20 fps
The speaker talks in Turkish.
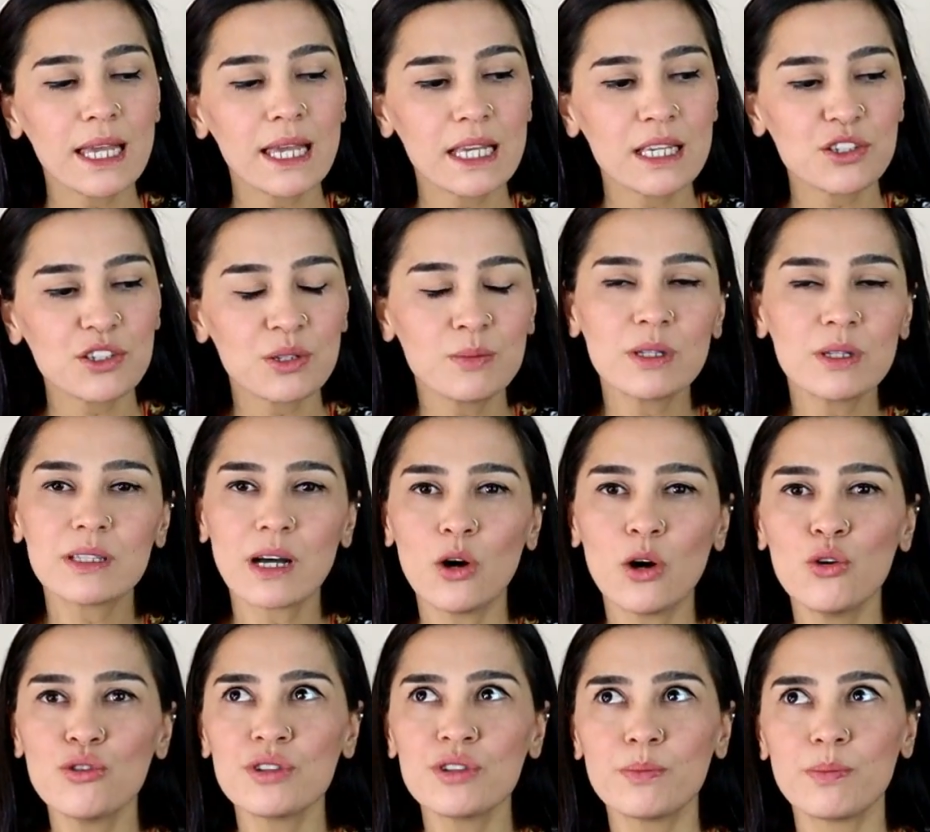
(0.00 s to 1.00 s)
E, şimdi
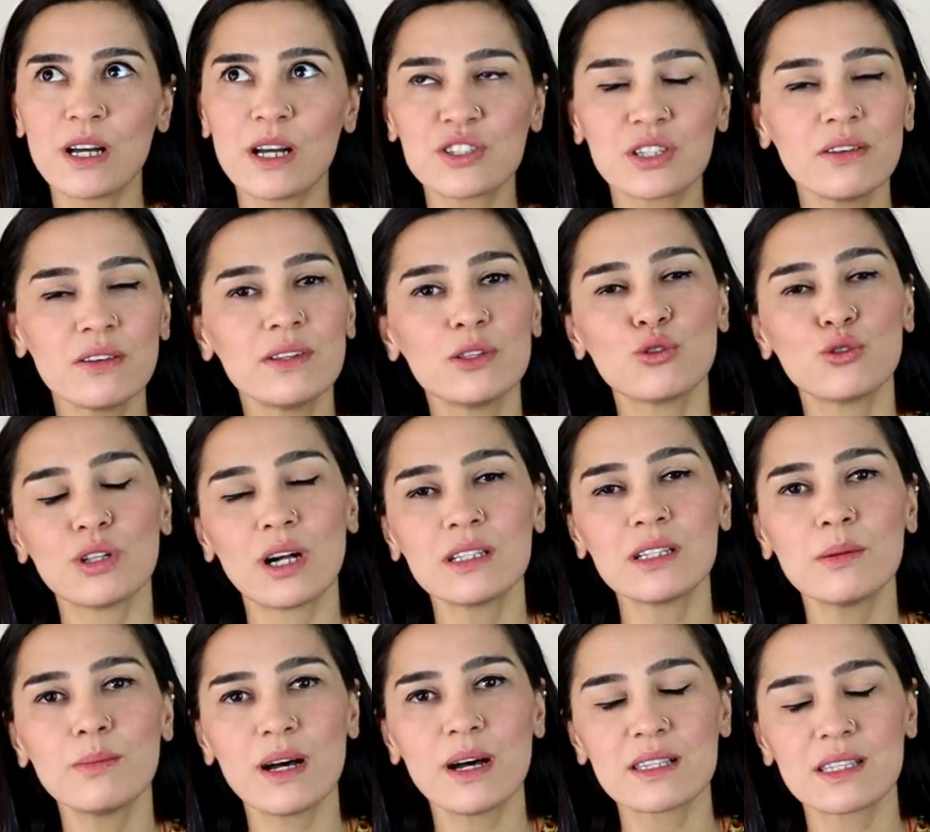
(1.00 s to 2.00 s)
daha önce başka
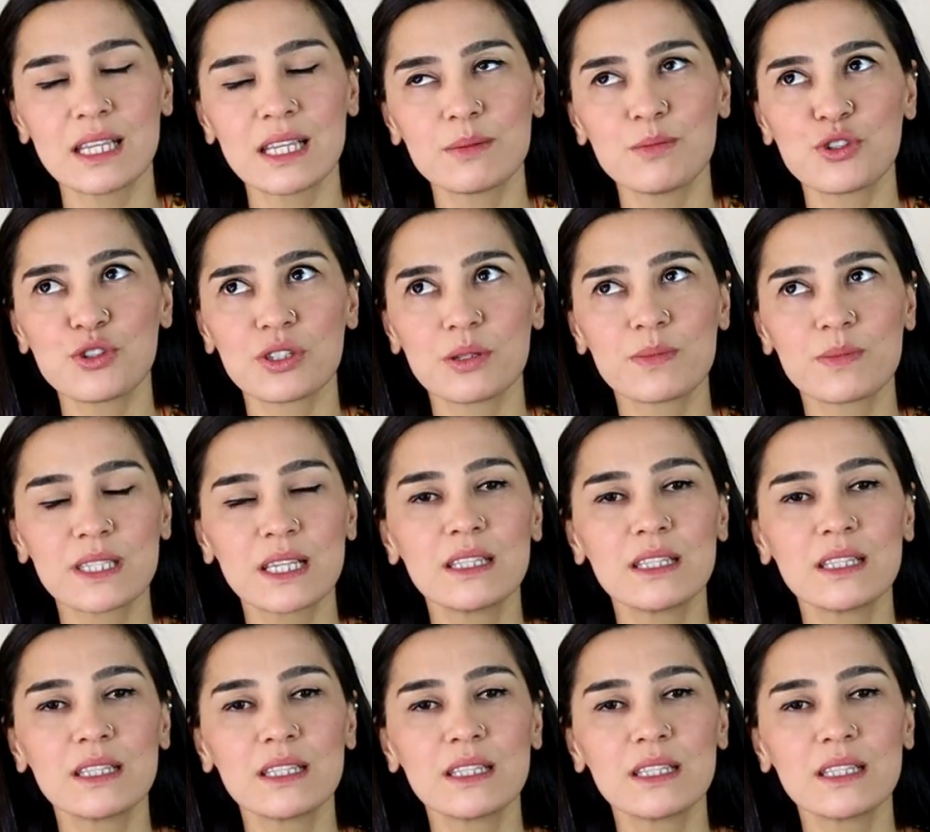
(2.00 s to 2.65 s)
videolarda bahsetmiştim.